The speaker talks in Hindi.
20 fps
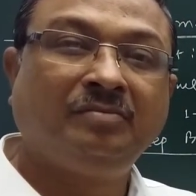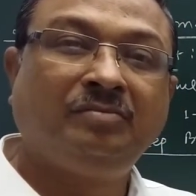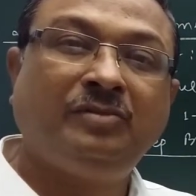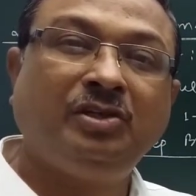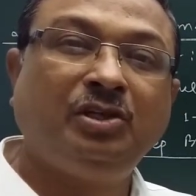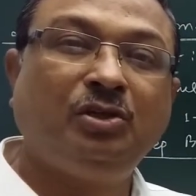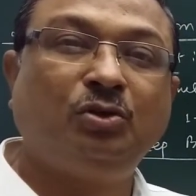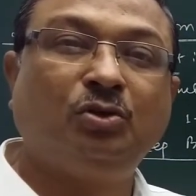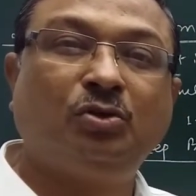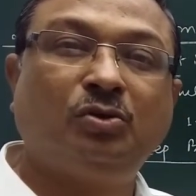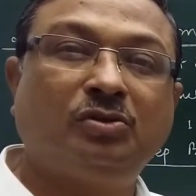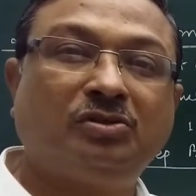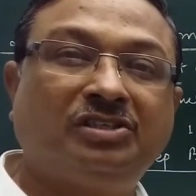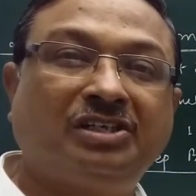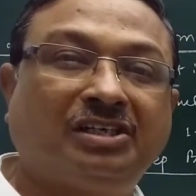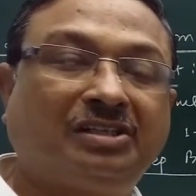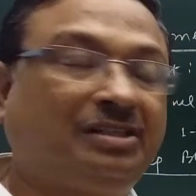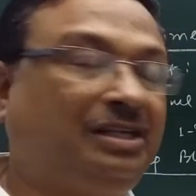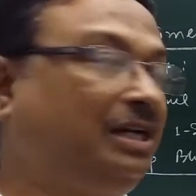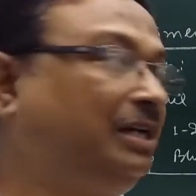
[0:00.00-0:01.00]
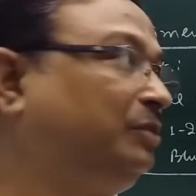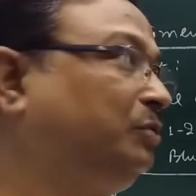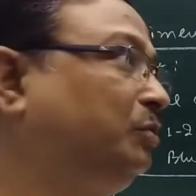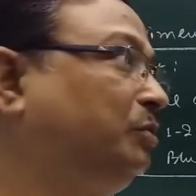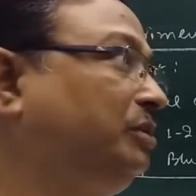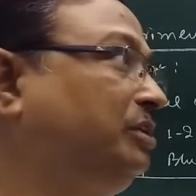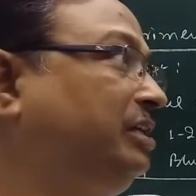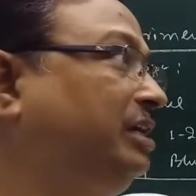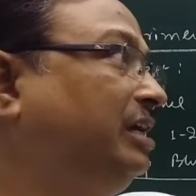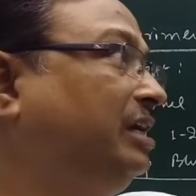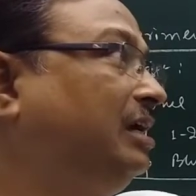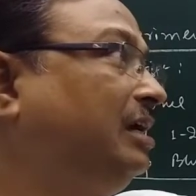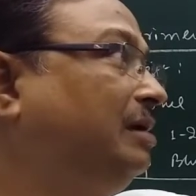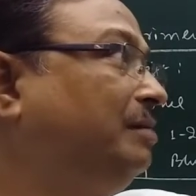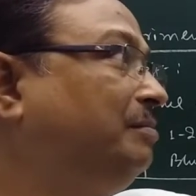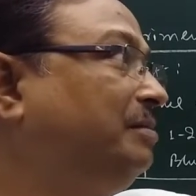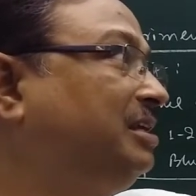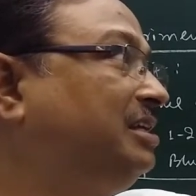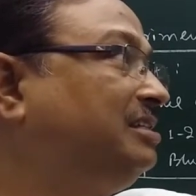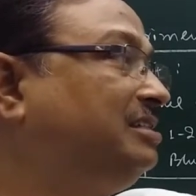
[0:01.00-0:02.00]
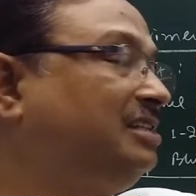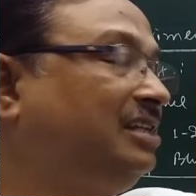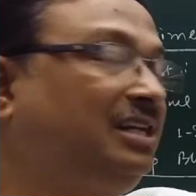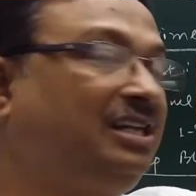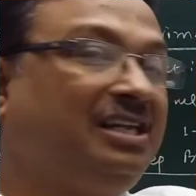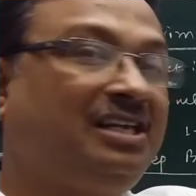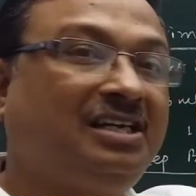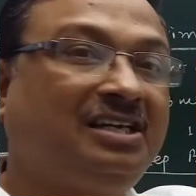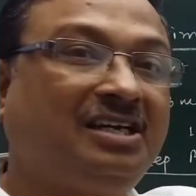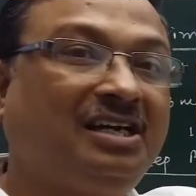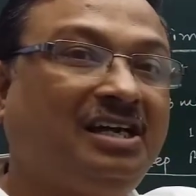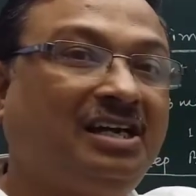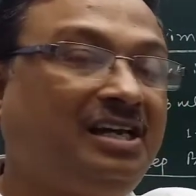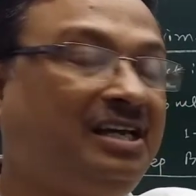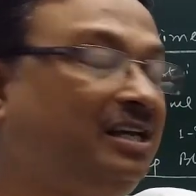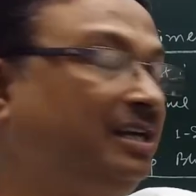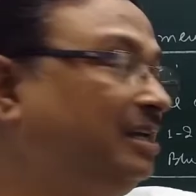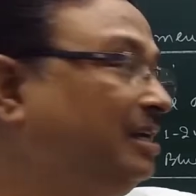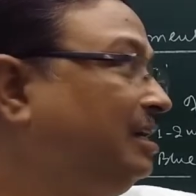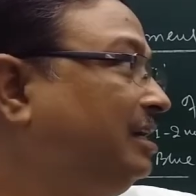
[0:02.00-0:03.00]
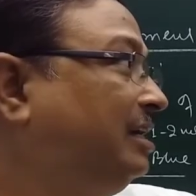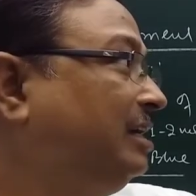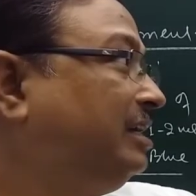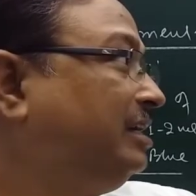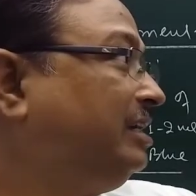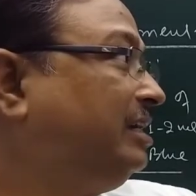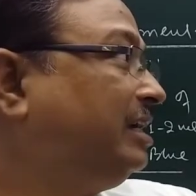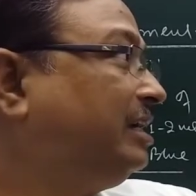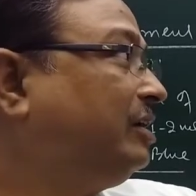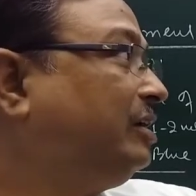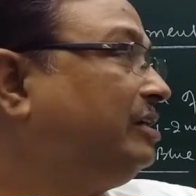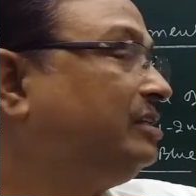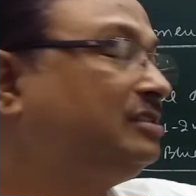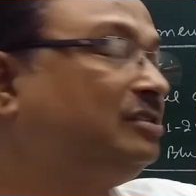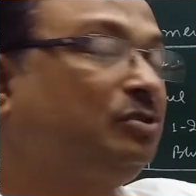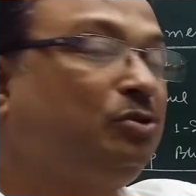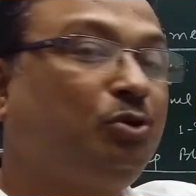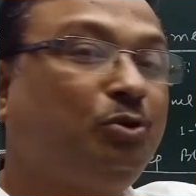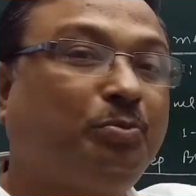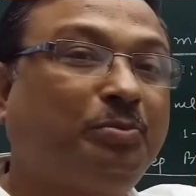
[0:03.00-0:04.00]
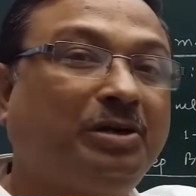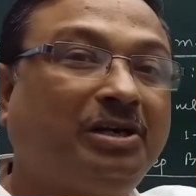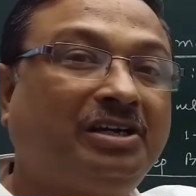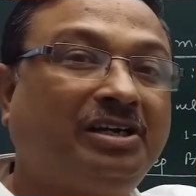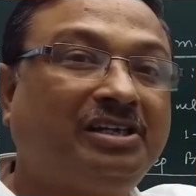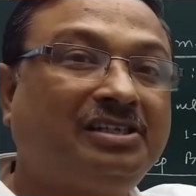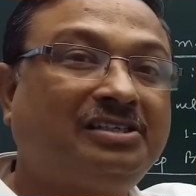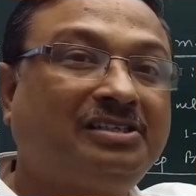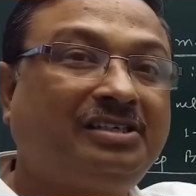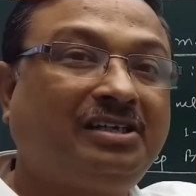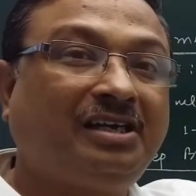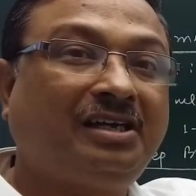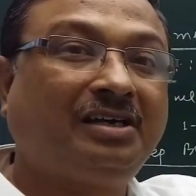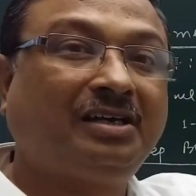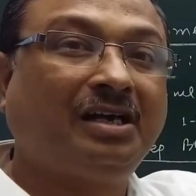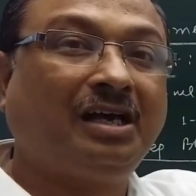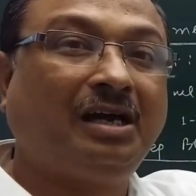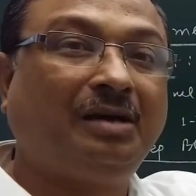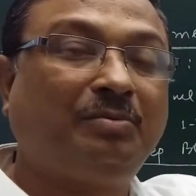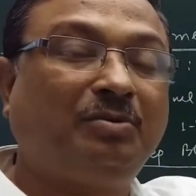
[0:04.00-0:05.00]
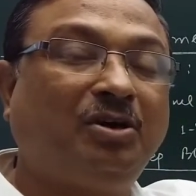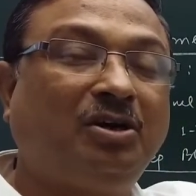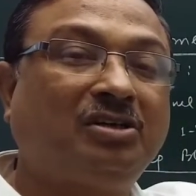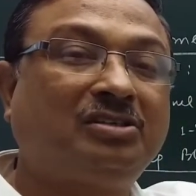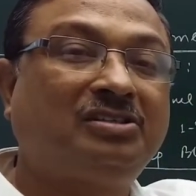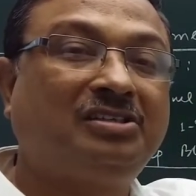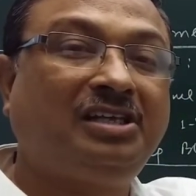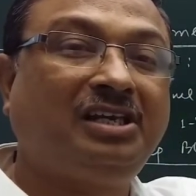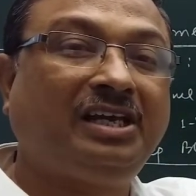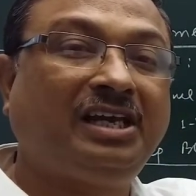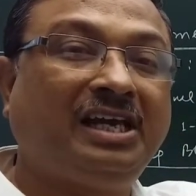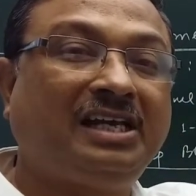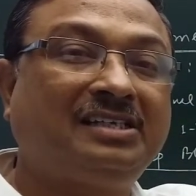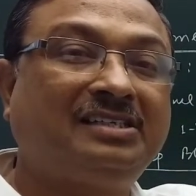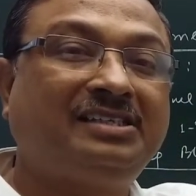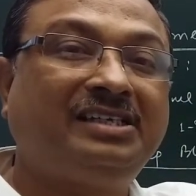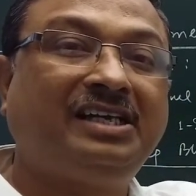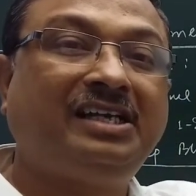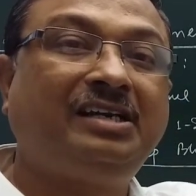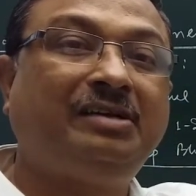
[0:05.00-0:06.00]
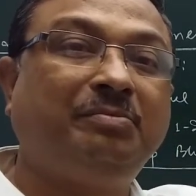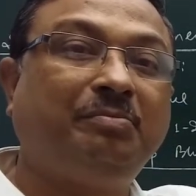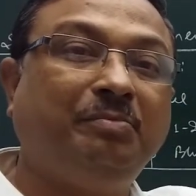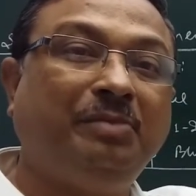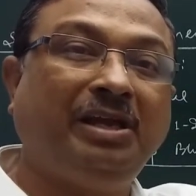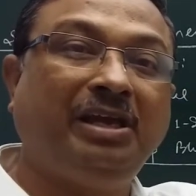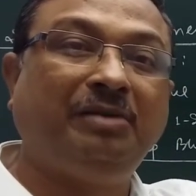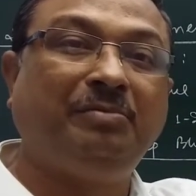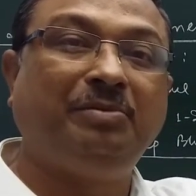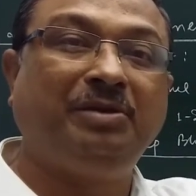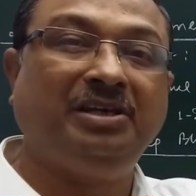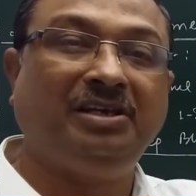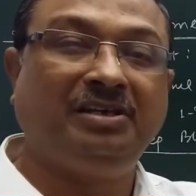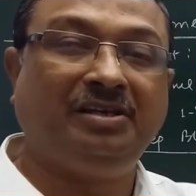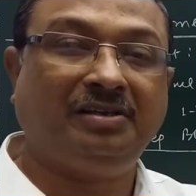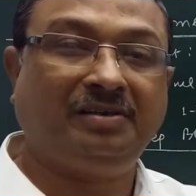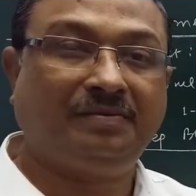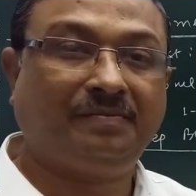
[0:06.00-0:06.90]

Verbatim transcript: तीनों हो सकता है तो ये हमने इसीलिए लिखा है ये किस ग्रुप का टेस्ट है कार्बोक्सिलिक एसिड में भी